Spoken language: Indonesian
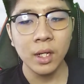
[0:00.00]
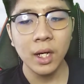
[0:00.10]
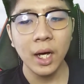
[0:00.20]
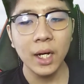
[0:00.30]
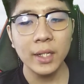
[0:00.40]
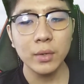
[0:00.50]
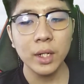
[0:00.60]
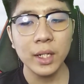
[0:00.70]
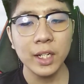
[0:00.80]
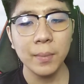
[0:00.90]
Hal itulah
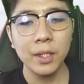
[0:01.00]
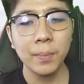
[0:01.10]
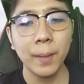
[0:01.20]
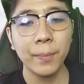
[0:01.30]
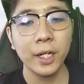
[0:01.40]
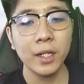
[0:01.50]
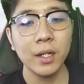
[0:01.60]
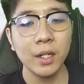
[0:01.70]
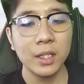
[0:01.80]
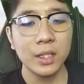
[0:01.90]
yang menyebabkan
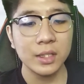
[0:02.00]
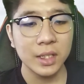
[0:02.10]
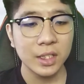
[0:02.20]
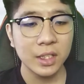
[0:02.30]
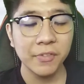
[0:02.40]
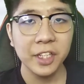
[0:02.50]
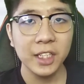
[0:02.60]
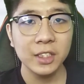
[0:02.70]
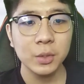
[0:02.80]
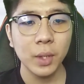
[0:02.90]

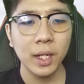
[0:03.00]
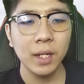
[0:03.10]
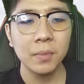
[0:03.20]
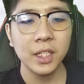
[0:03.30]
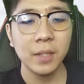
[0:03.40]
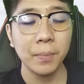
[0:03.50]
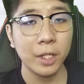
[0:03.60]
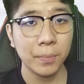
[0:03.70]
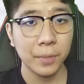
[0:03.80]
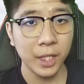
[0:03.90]
sensitivitas suara menjadi
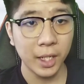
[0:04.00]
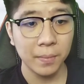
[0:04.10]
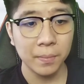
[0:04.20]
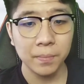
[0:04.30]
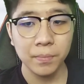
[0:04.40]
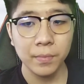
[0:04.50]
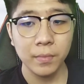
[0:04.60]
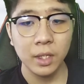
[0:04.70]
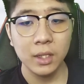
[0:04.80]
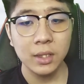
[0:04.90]
berlebihan,
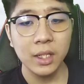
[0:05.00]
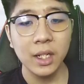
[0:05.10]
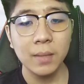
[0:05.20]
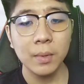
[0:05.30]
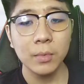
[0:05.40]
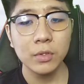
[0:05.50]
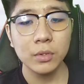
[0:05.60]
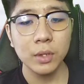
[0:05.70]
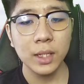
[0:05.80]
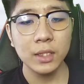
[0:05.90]
sehingga
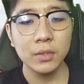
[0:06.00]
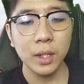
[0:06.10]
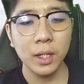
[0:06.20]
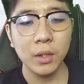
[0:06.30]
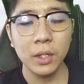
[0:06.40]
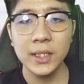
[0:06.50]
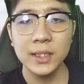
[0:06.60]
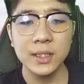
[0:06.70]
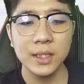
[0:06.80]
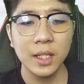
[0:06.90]
memunculkan suara
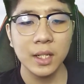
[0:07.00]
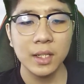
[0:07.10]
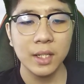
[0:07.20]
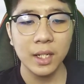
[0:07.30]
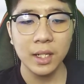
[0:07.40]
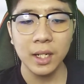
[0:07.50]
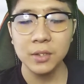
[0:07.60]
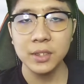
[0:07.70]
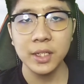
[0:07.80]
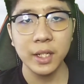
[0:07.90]
noise dan
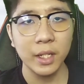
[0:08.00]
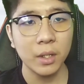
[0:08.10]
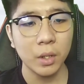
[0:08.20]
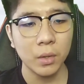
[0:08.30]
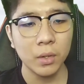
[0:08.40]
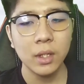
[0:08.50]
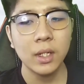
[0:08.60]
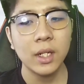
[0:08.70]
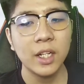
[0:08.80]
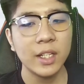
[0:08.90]
acoustic echo
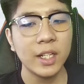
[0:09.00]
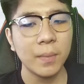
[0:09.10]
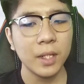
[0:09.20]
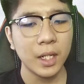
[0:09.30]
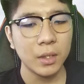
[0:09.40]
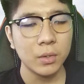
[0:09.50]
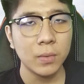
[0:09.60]
yang mengganggu.